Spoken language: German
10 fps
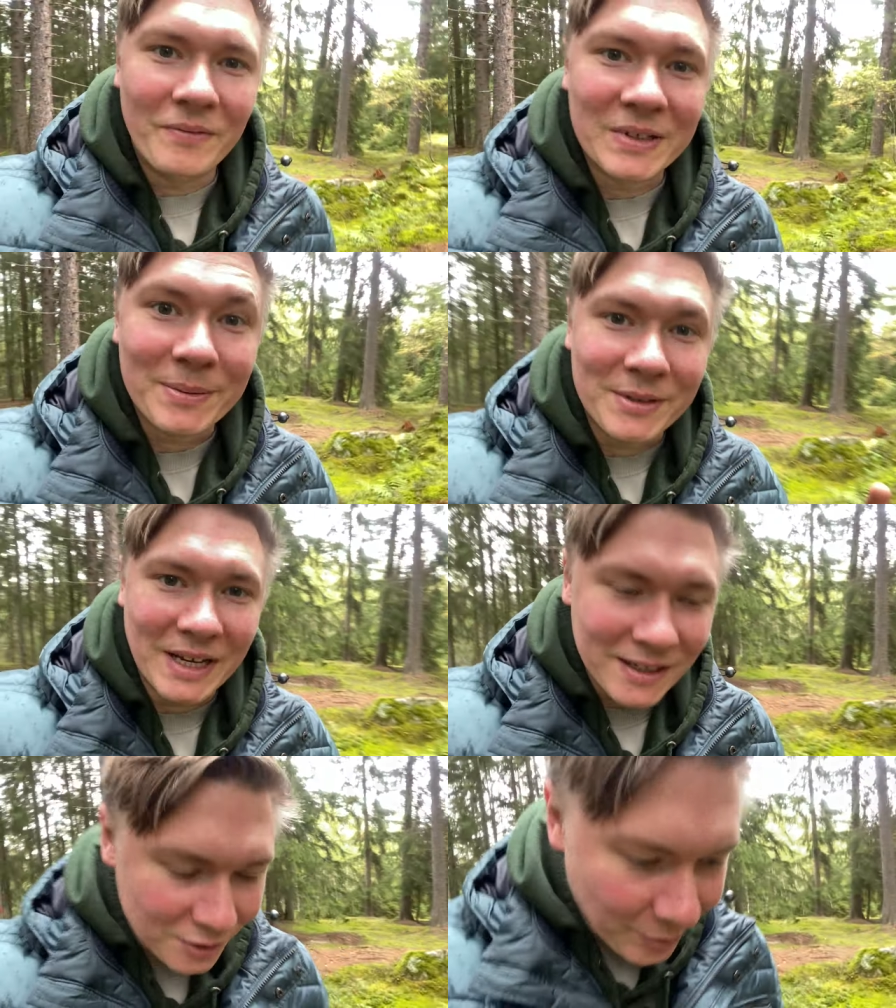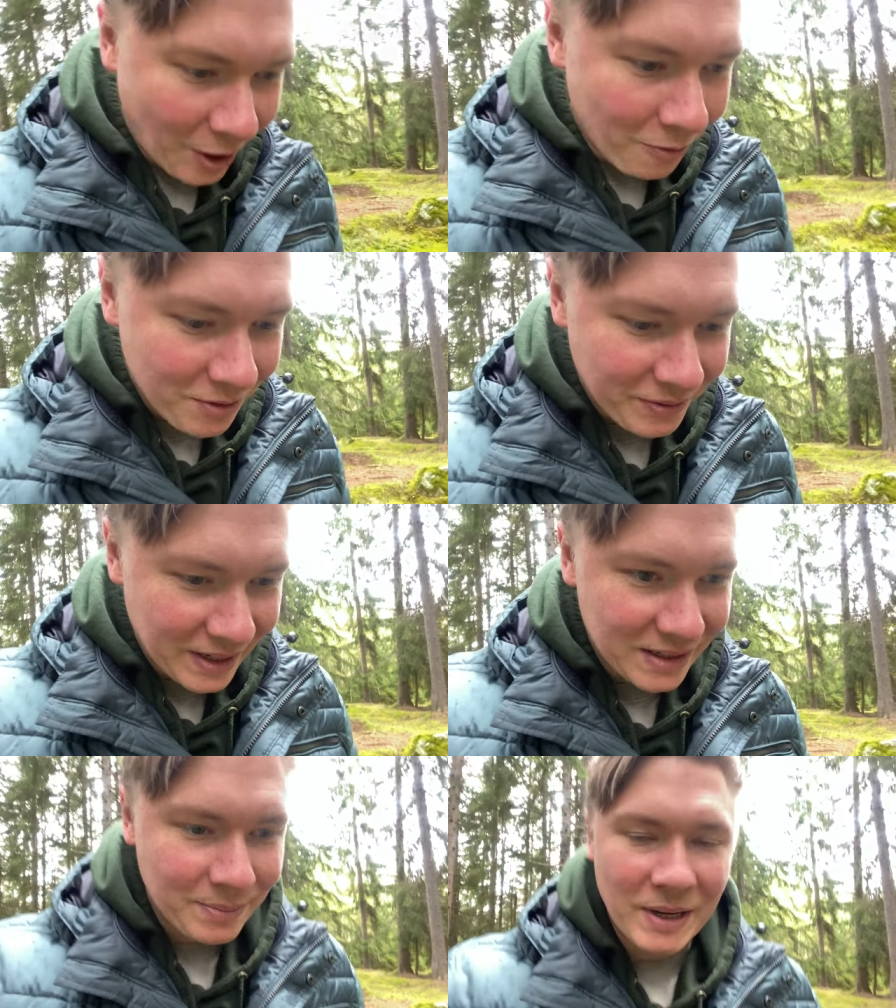Was mir zuerst schon mal
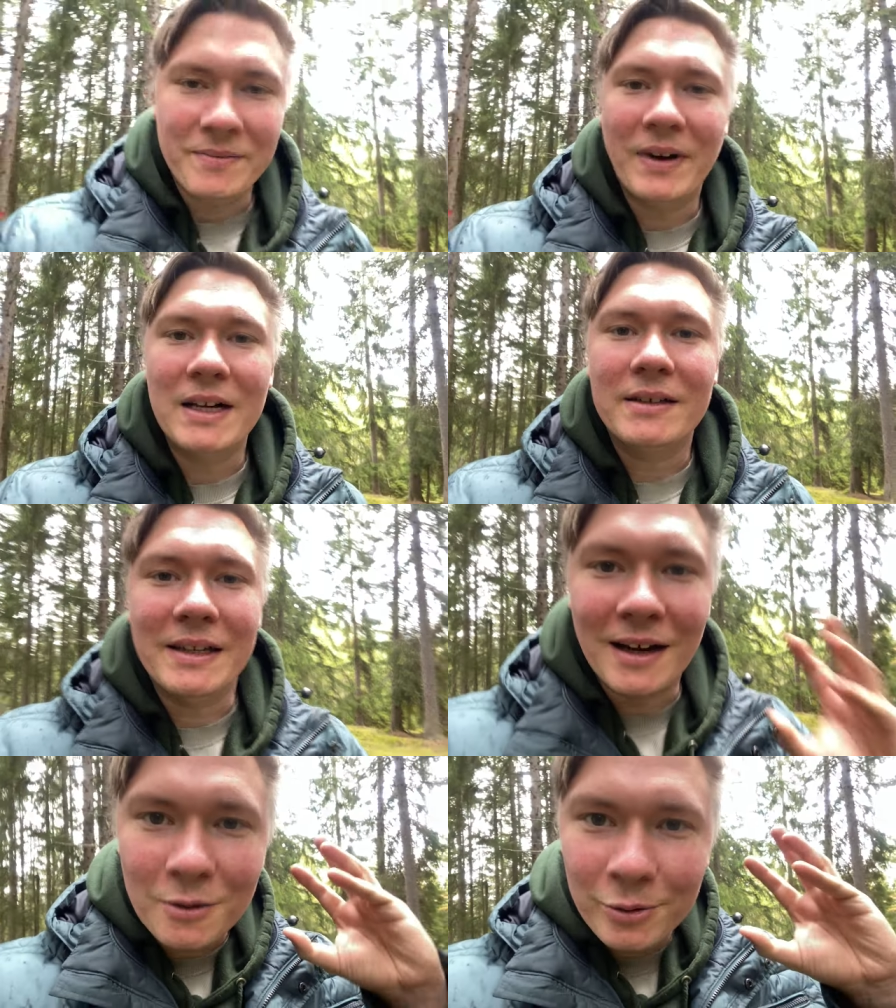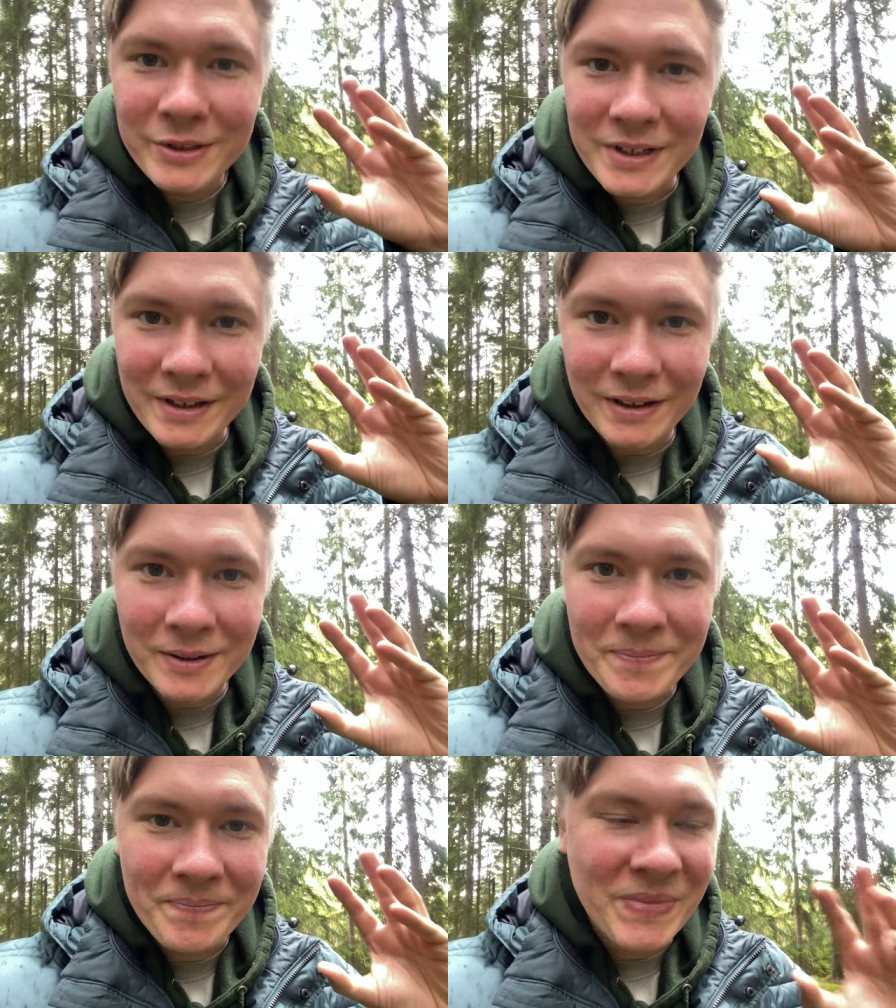aufgefallen ist bei dem Wald, die Akustik.
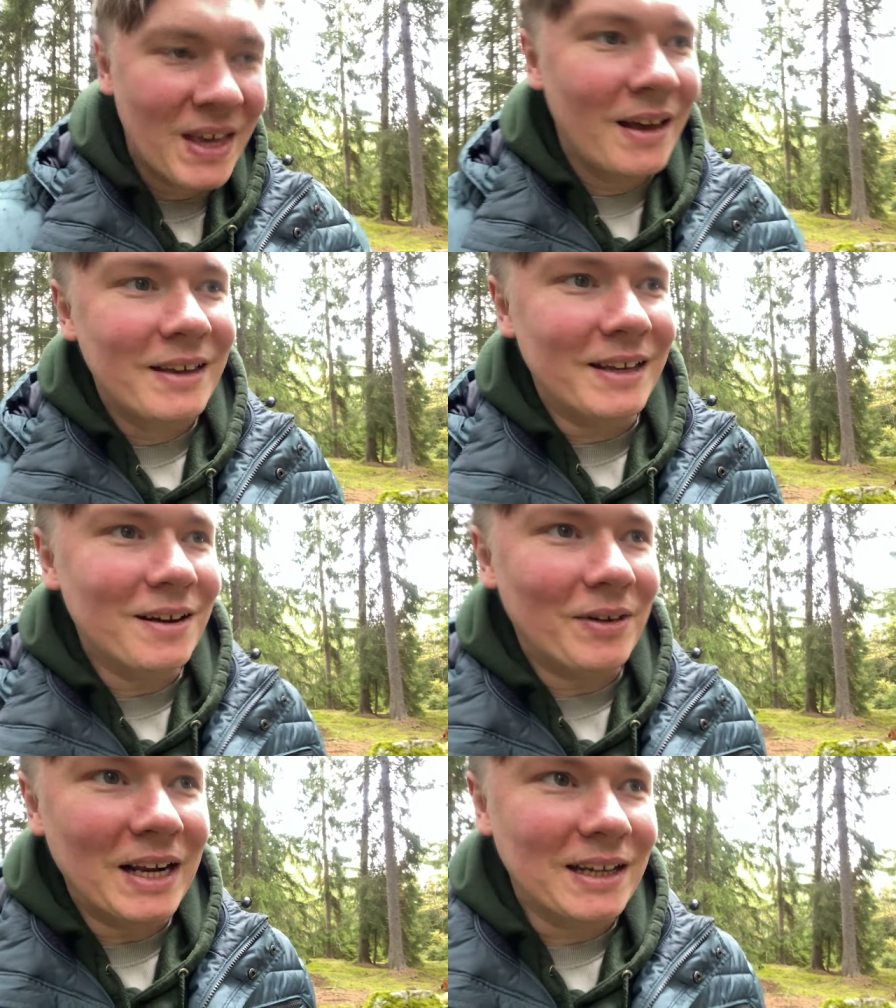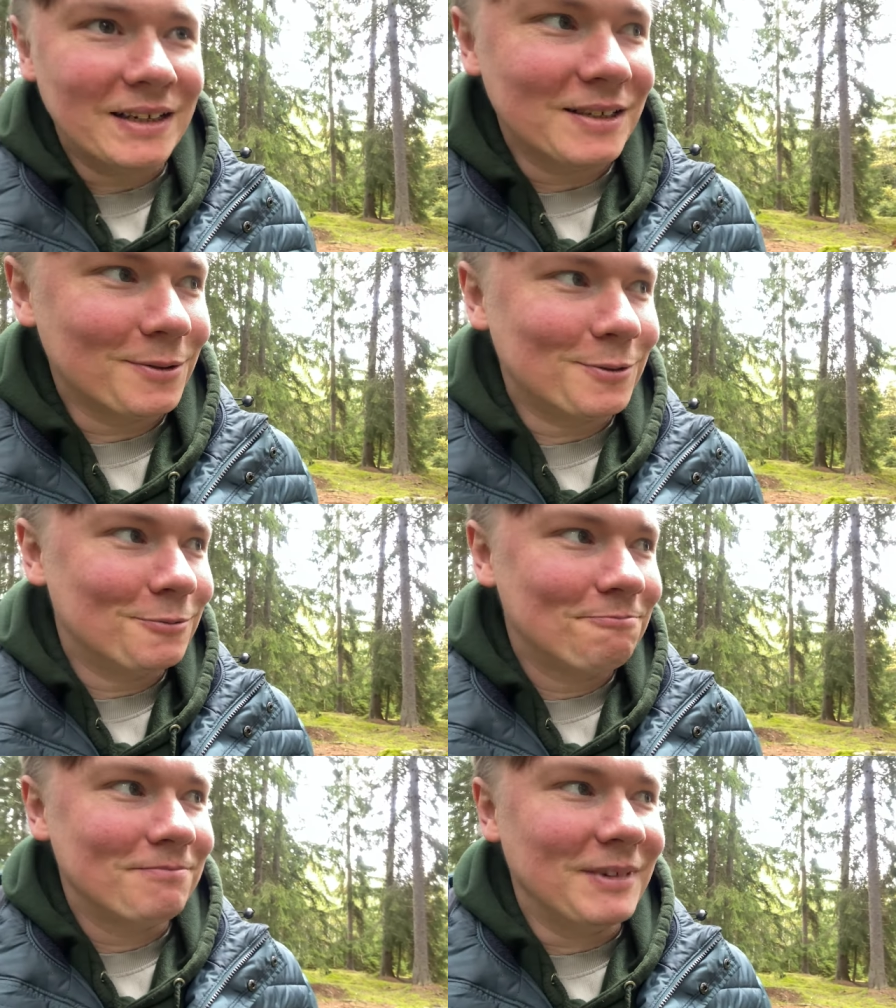Ja? Jeder Wald hat ja so
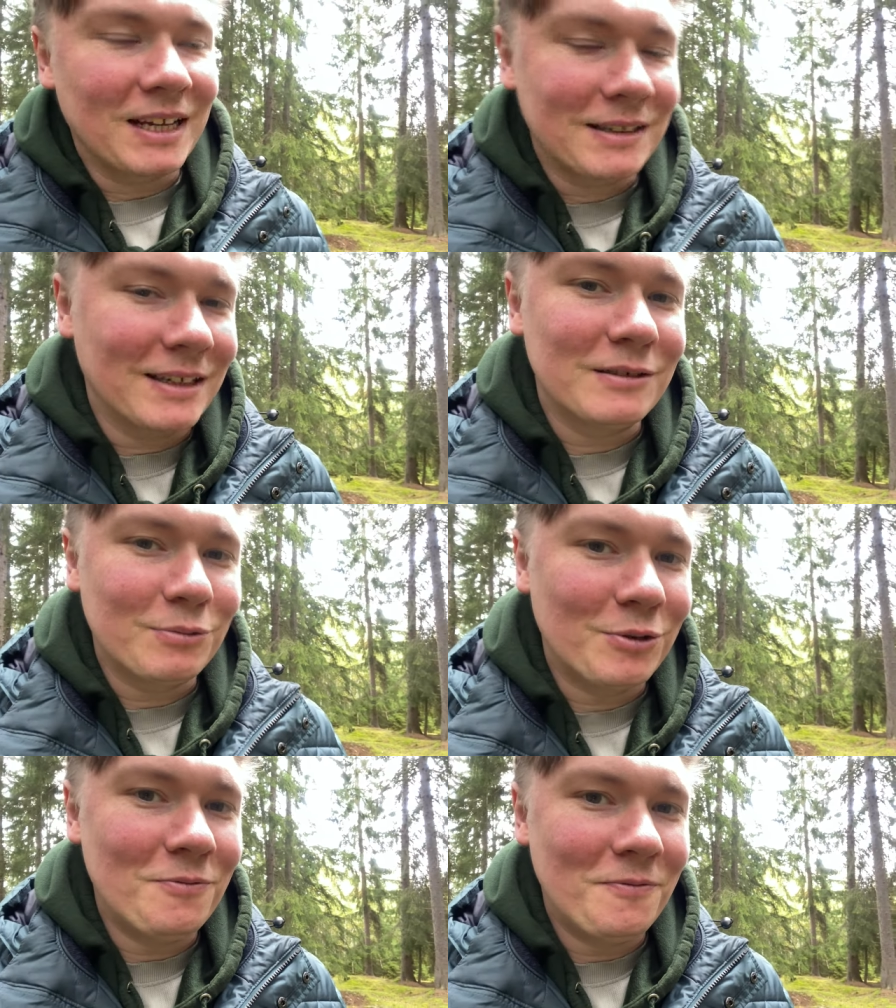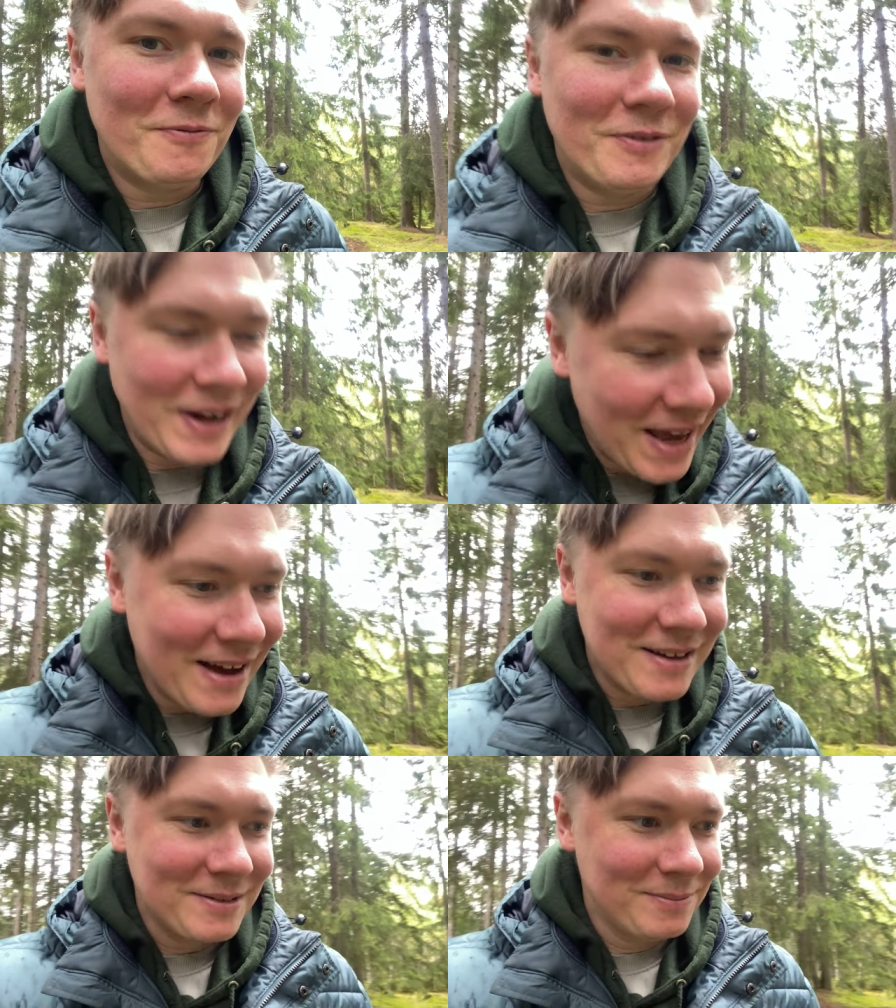ja, einen ganz bestimmten
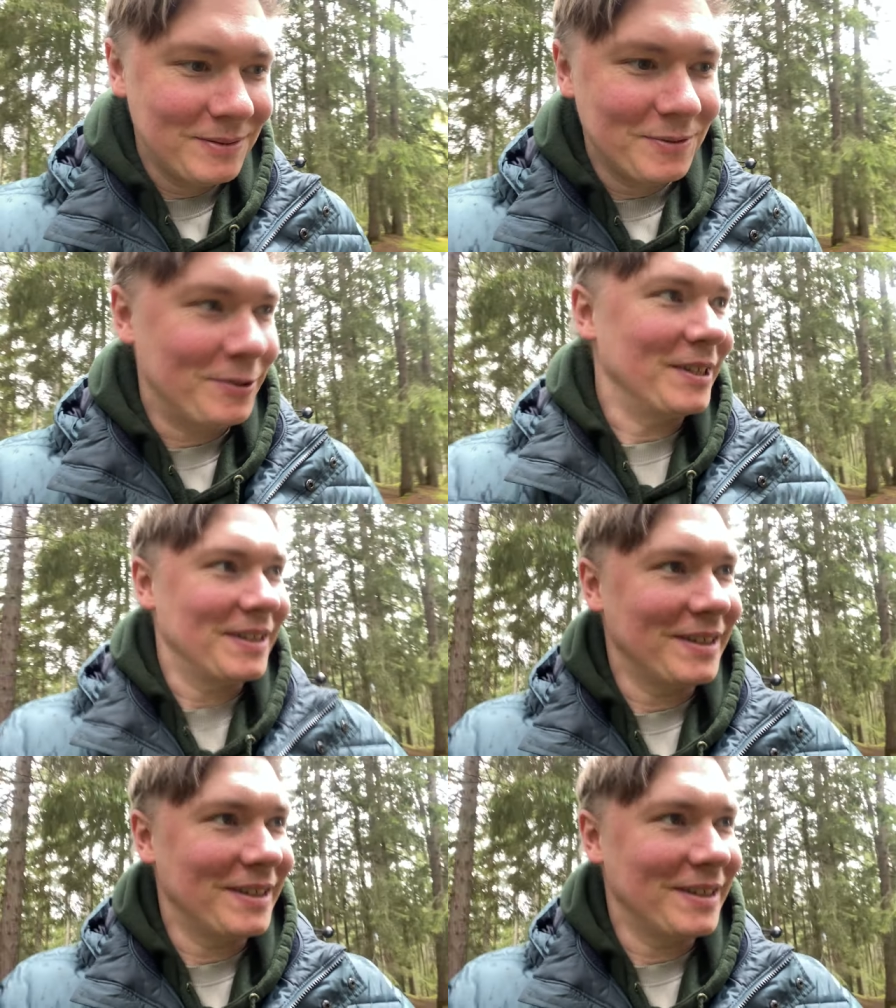Flair. Ich würde jetzt nicht